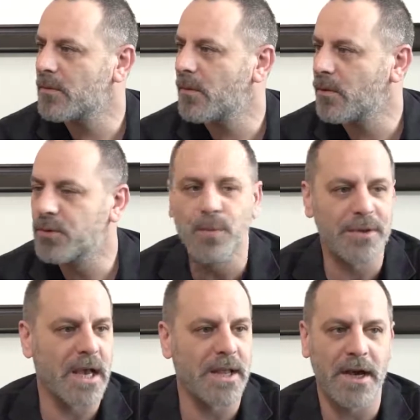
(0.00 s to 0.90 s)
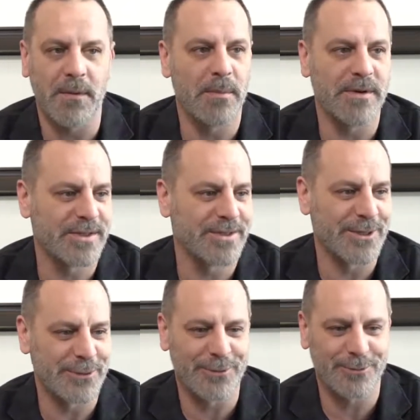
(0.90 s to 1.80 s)
Oldu mu yani ama
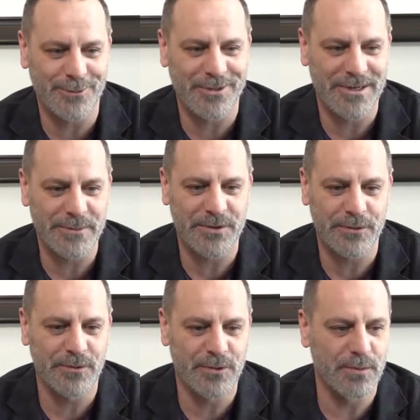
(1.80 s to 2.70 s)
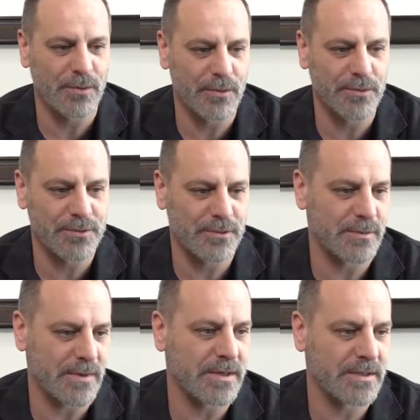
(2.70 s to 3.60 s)
başından sonra tutarlı evet. bir şey oldu mu oldu
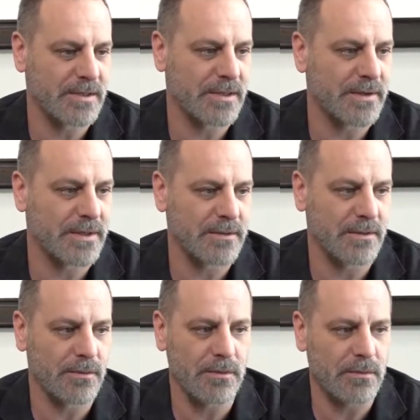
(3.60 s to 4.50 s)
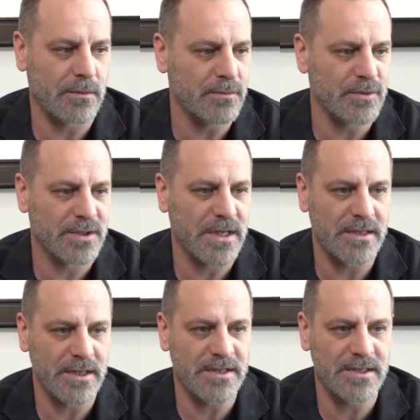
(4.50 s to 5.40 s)
sonra baktık evet olmuş
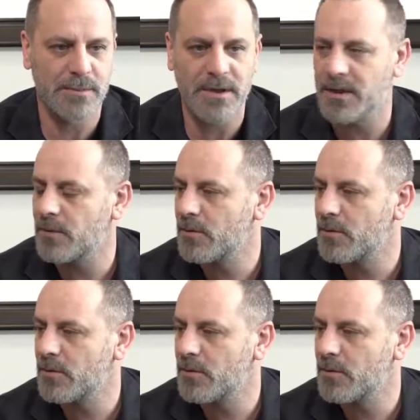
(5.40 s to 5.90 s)
yani değişik bir adam